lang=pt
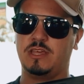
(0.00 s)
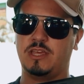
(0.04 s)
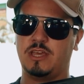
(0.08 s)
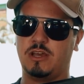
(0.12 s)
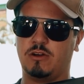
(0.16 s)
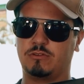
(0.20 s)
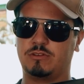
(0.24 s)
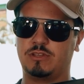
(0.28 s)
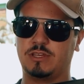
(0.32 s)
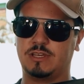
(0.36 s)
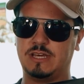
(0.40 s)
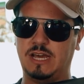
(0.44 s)
é
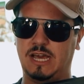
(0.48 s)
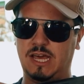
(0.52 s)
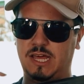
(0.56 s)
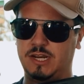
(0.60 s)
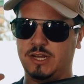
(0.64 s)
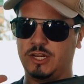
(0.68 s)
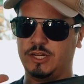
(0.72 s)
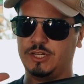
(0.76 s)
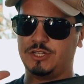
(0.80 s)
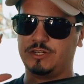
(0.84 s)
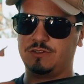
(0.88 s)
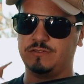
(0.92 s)
o que
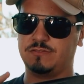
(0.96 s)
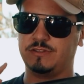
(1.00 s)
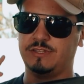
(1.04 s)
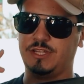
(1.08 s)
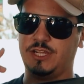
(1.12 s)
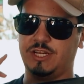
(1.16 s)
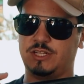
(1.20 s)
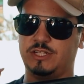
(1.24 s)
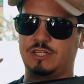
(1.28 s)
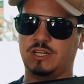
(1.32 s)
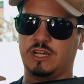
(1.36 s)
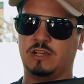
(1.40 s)
garante
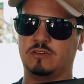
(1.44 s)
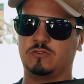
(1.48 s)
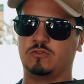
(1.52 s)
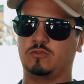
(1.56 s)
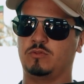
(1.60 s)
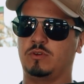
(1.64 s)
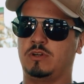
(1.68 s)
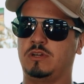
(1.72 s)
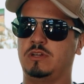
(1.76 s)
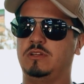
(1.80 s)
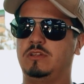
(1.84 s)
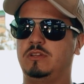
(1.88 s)
deixar a
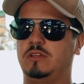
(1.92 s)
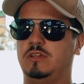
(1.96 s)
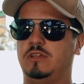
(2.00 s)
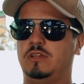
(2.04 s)
sua,